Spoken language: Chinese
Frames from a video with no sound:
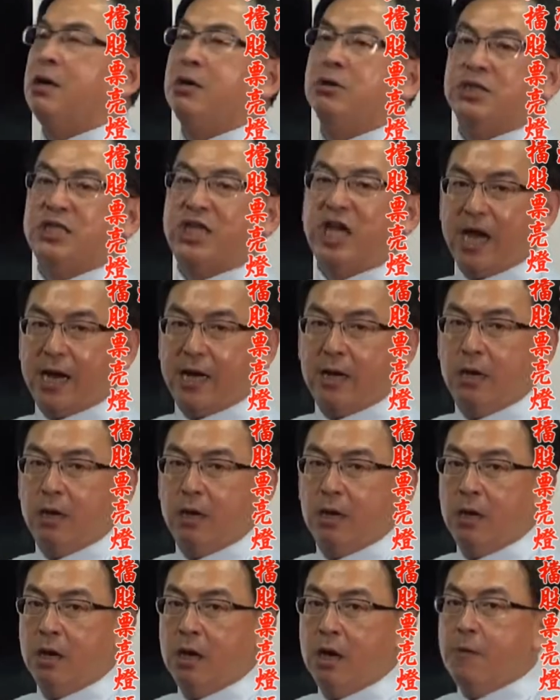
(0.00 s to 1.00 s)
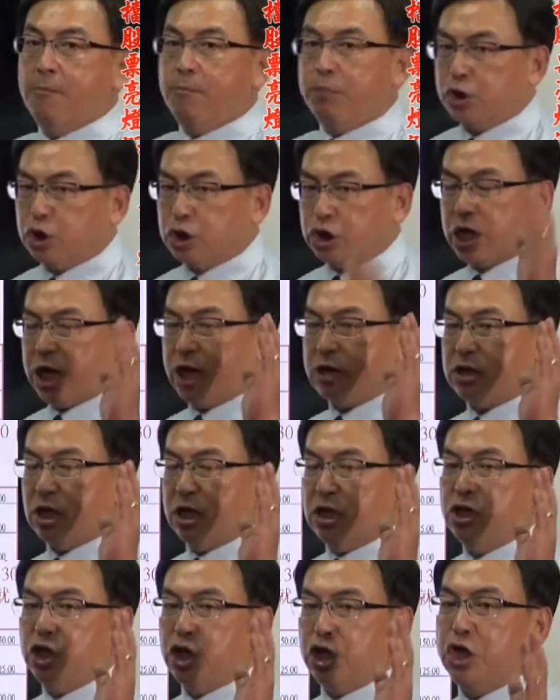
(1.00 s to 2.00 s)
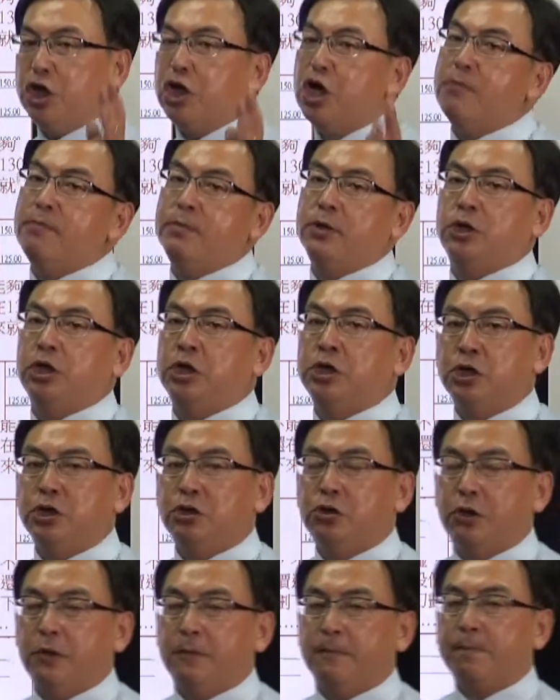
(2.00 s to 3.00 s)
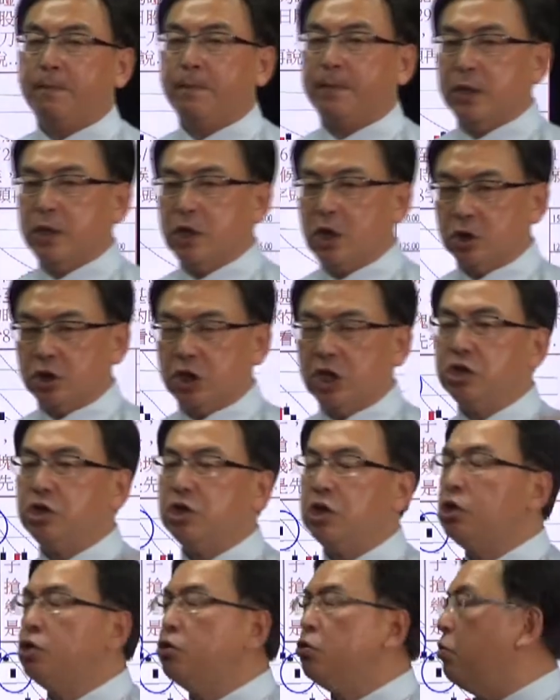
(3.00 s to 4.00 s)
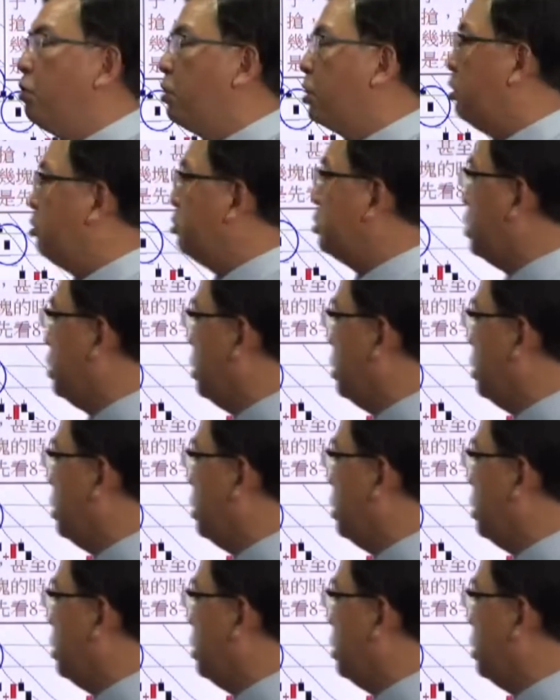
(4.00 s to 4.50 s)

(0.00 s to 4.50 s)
够抢。不晓得你有没有听进去？有听进去，我恭